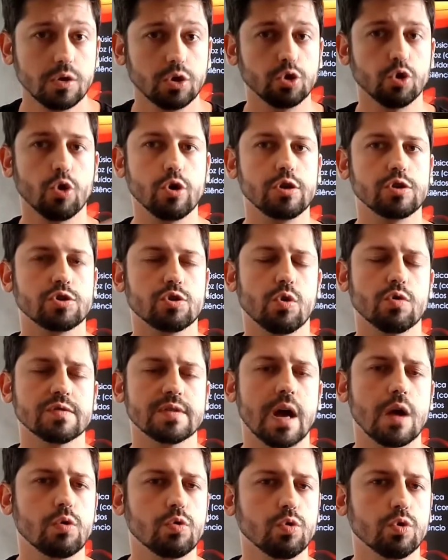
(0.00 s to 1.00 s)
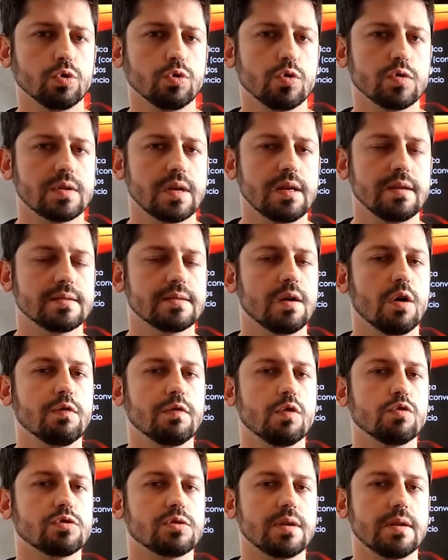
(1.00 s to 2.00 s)
Dois sons agudos, eles não
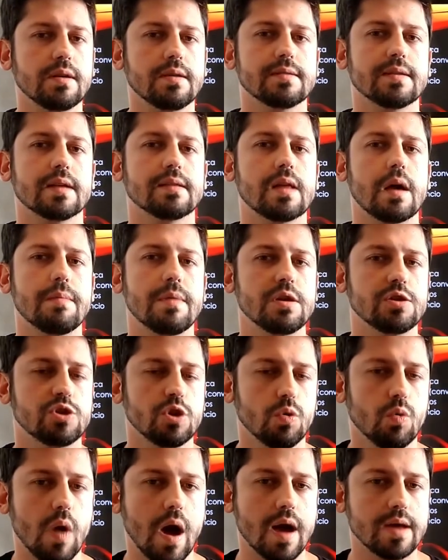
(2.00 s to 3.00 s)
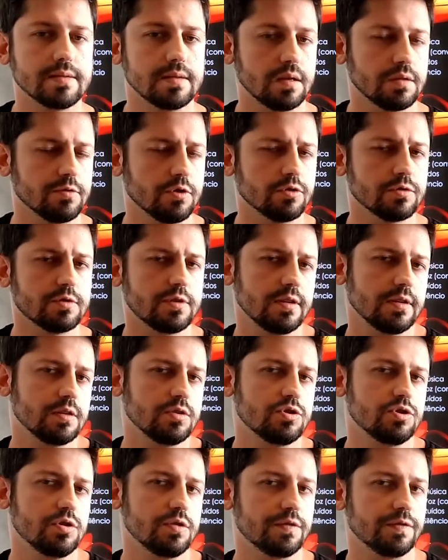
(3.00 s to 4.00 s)
vão ser exatamente iguais, eles vão
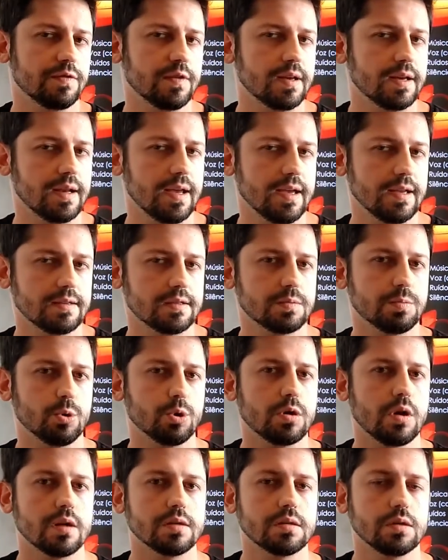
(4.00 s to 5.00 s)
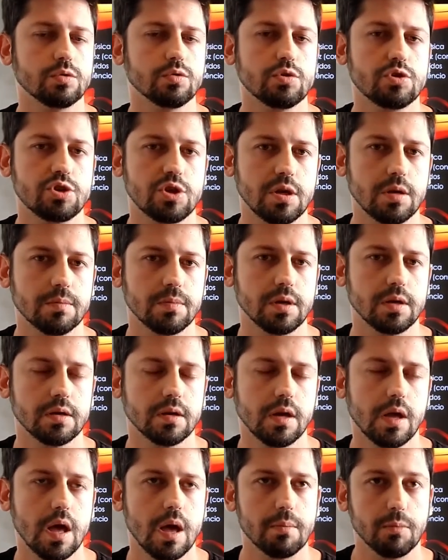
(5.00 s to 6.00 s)
ser diferentes por causa do
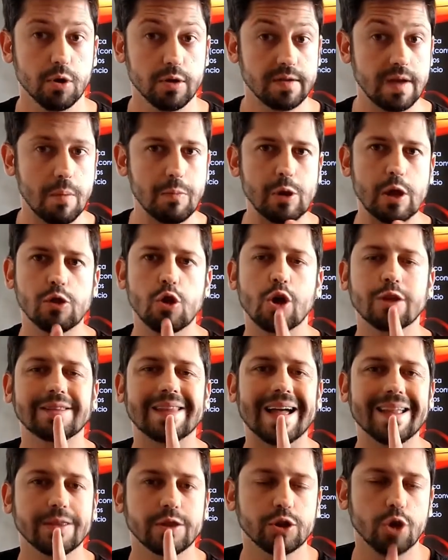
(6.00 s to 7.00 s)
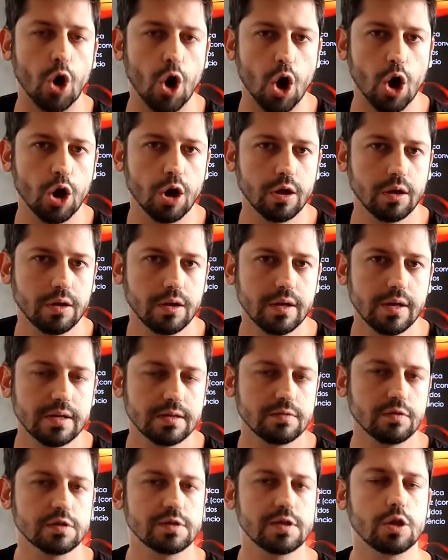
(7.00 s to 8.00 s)
timbre. Por exemplo, a nota Dó.
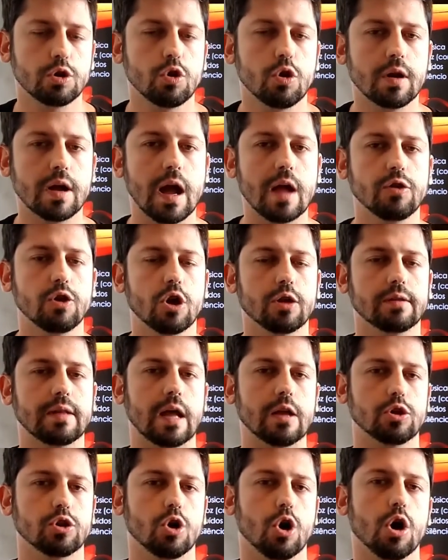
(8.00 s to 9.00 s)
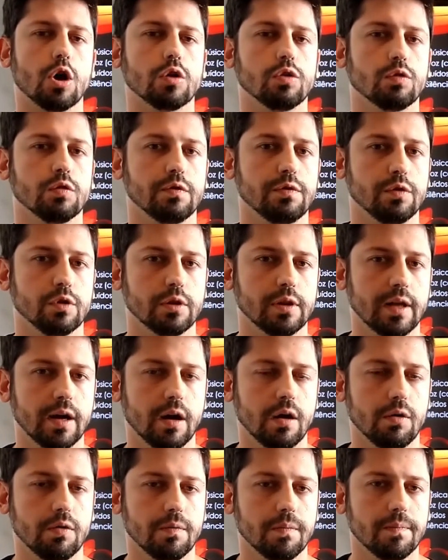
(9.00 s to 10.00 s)
Se você tocar a nota Dó no
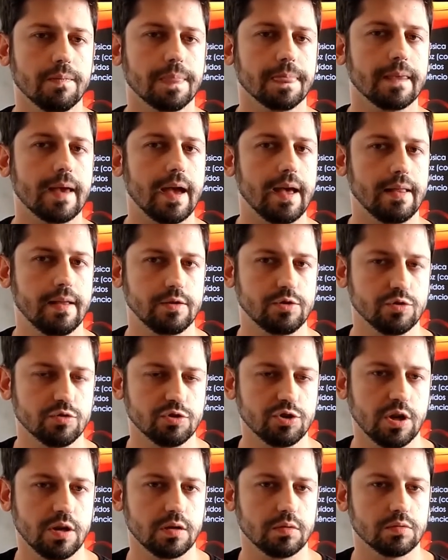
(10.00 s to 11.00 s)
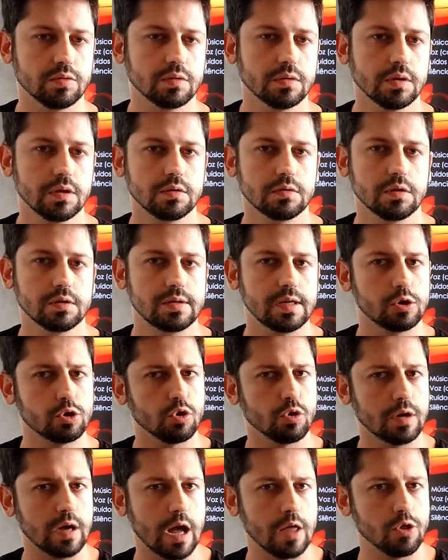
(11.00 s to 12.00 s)
violão, ela é de um jeito. Se você
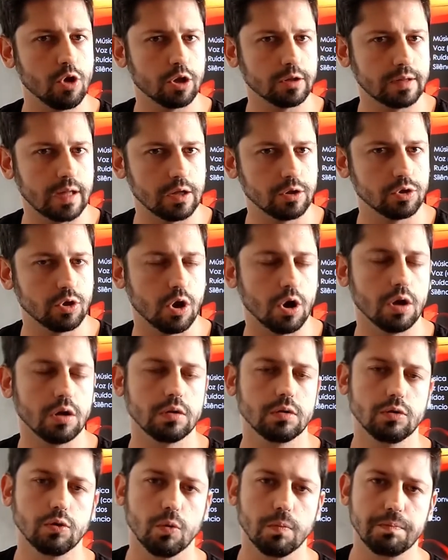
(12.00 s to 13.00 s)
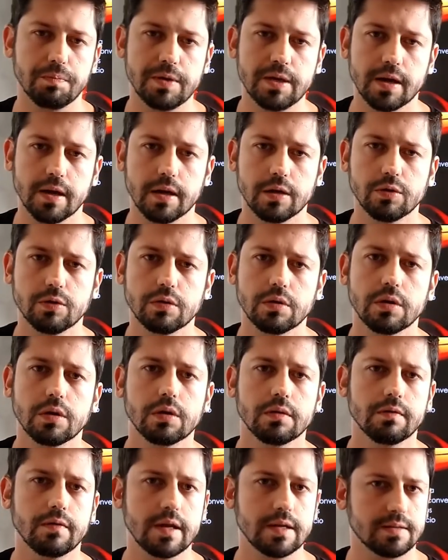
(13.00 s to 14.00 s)
tocar a nota Dó num
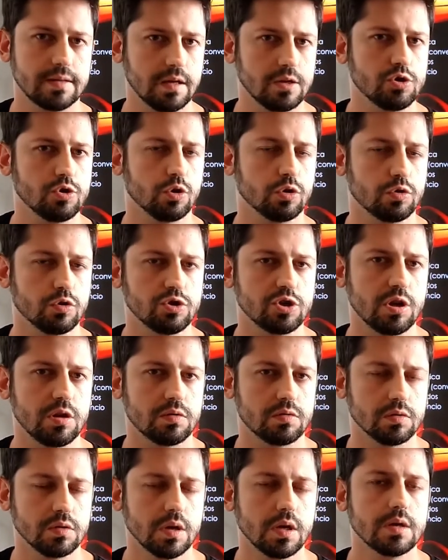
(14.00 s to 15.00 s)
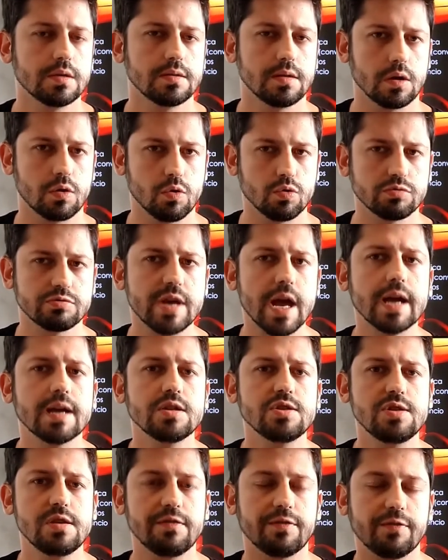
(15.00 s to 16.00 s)
piano, vai ser de outro jeito. Você
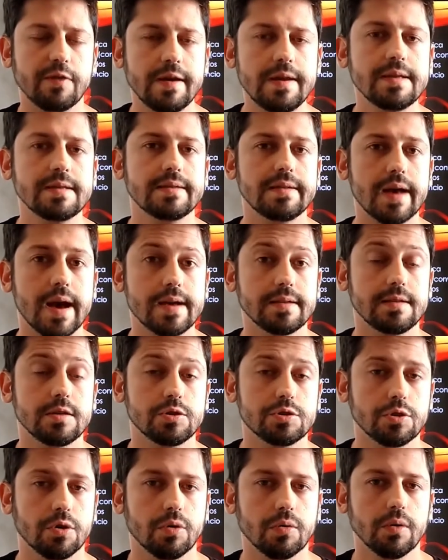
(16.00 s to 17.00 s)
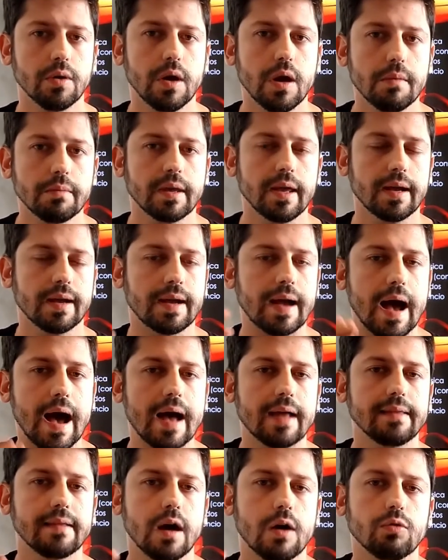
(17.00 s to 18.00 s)
consegue diferenciar esse som, porque
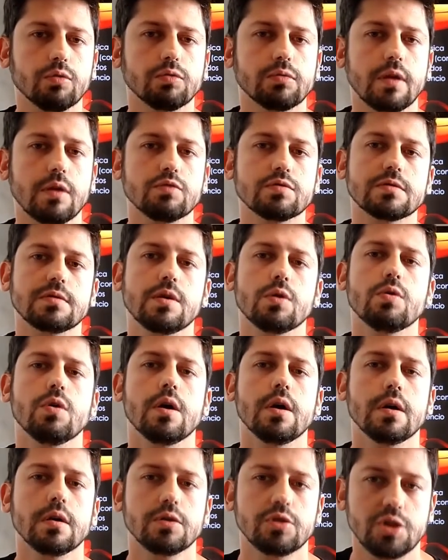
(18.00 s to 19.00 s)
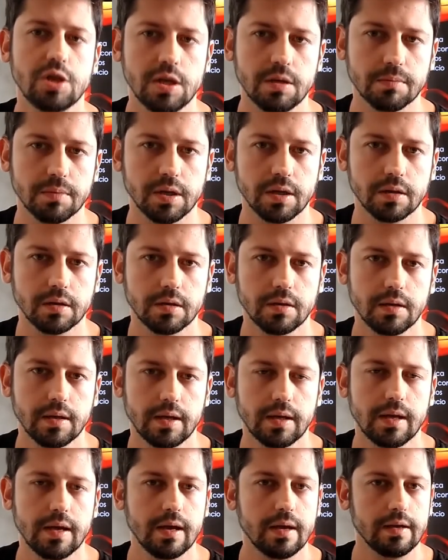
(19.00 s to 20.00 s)
cada um tem o seu timbre.
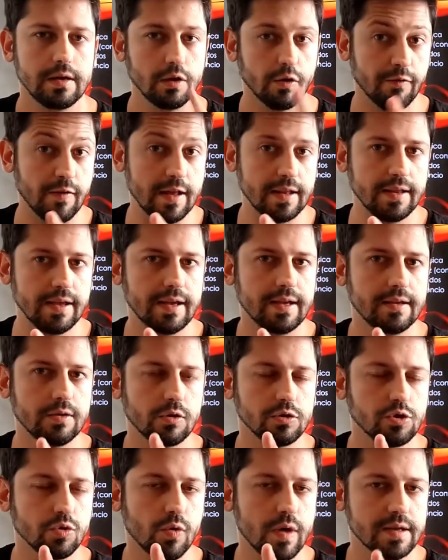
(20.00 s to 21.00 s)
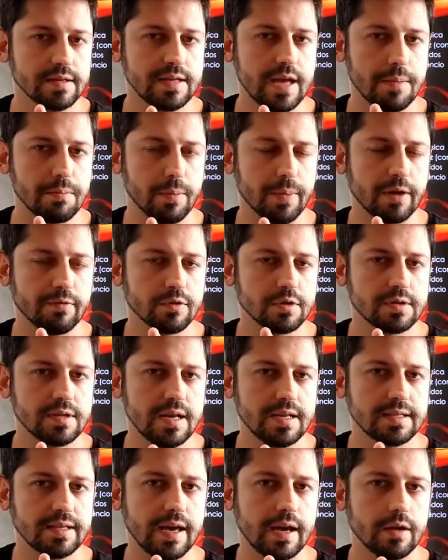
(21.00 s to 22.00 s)
E eu falei de um exemplo para
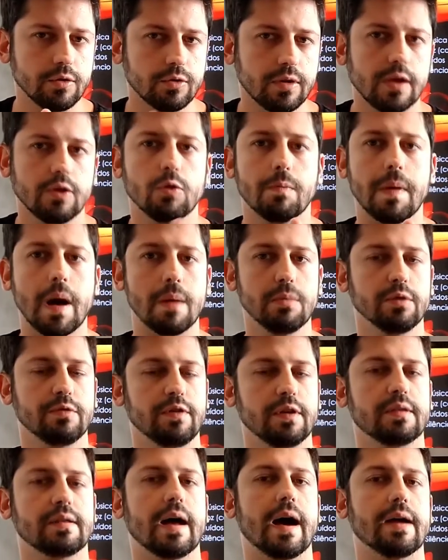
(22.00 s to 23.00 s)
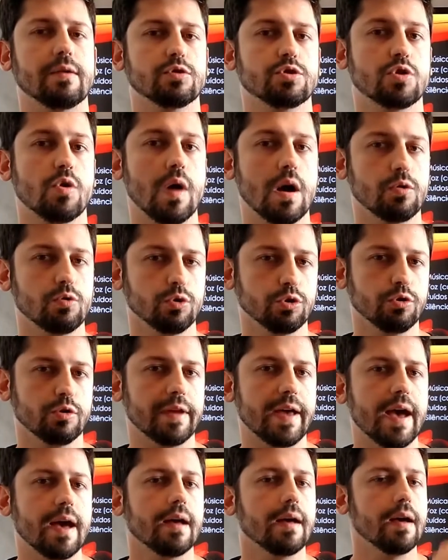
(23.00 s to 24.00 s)
vocês que era o quê? Do Pablo Vittar, o som
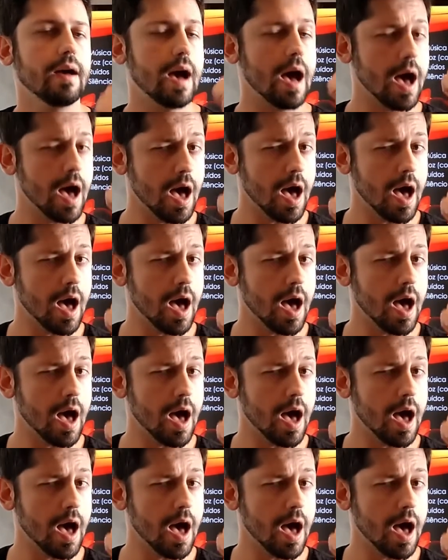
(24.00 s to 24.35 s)
agudo, né?